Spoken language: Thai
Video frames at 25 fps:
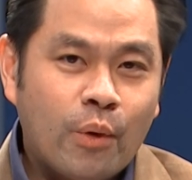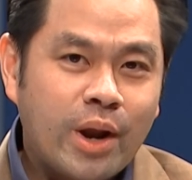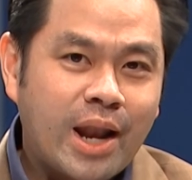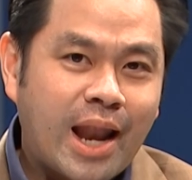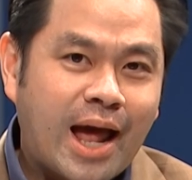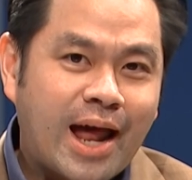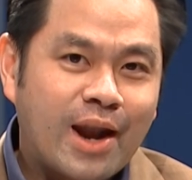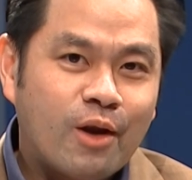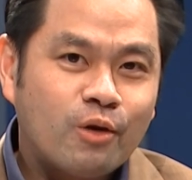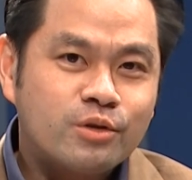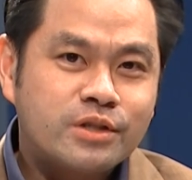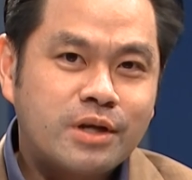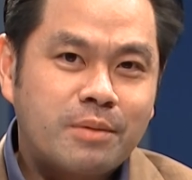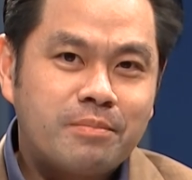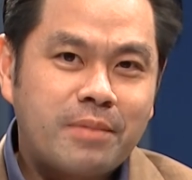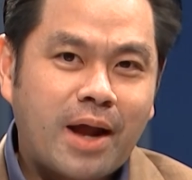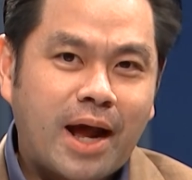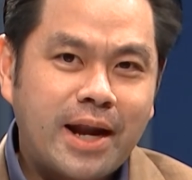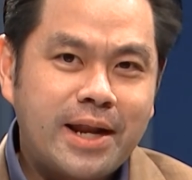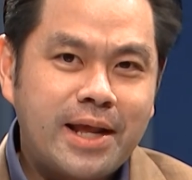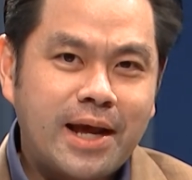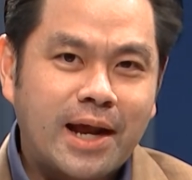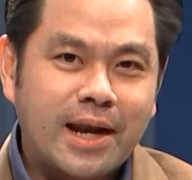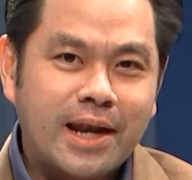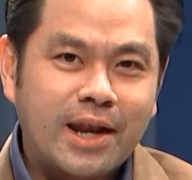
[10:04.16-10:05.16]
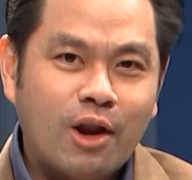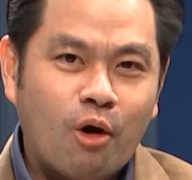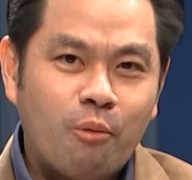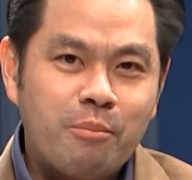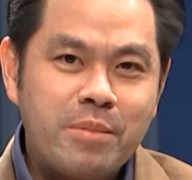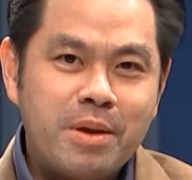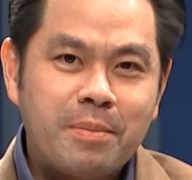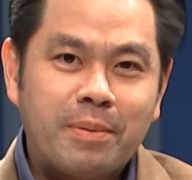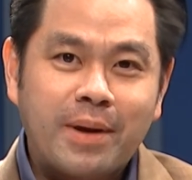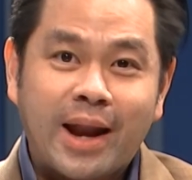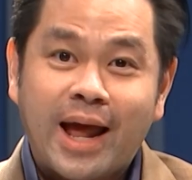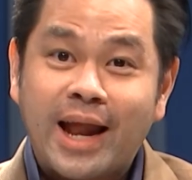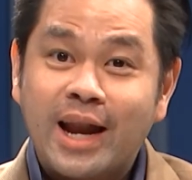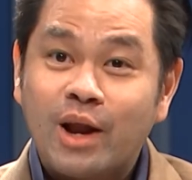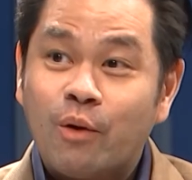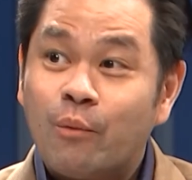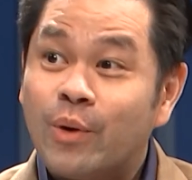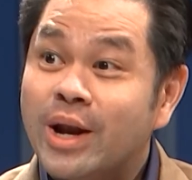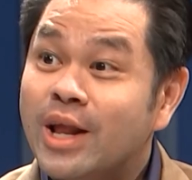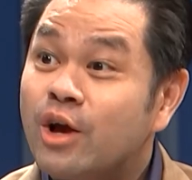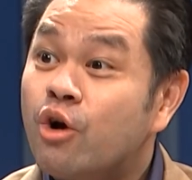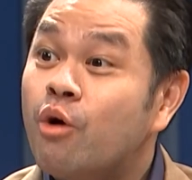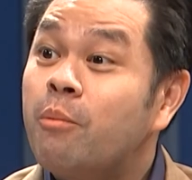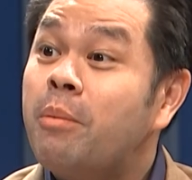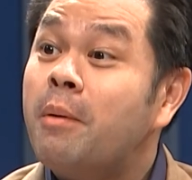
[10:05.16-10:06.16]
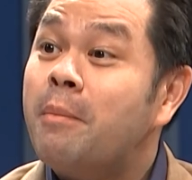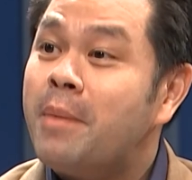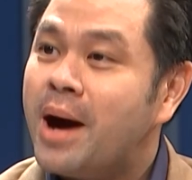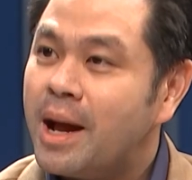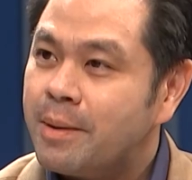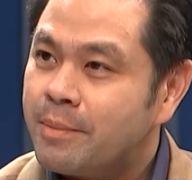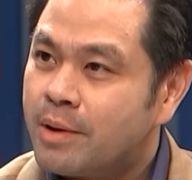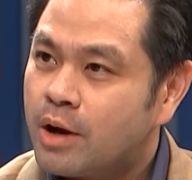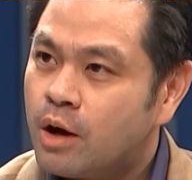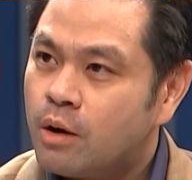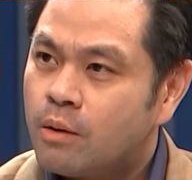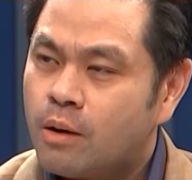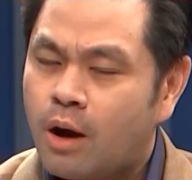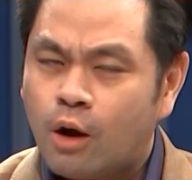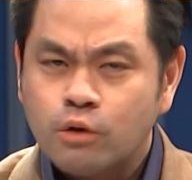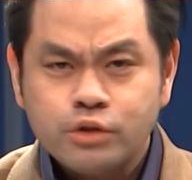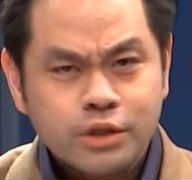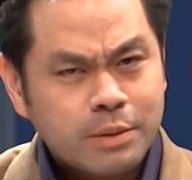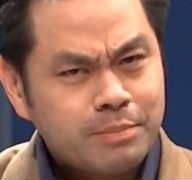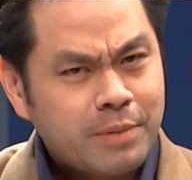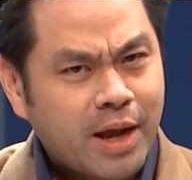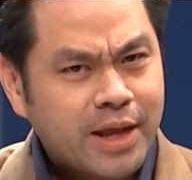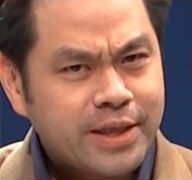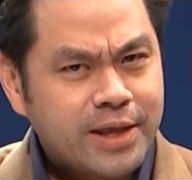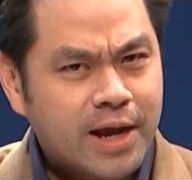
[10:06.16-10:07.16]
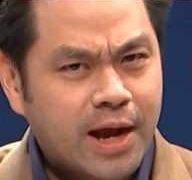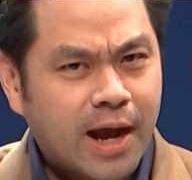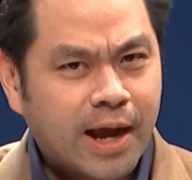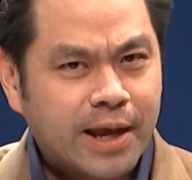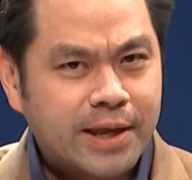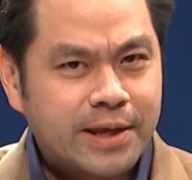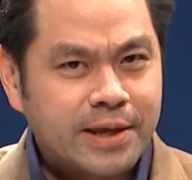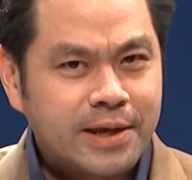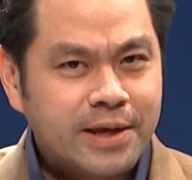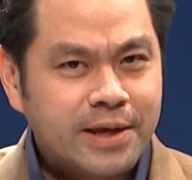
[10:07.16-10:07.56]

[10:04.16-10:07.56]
เวลาเราชำระเนี่ยเรามีแพลนเอาไว้ในงบประมาณไว้เขาชำระยังไง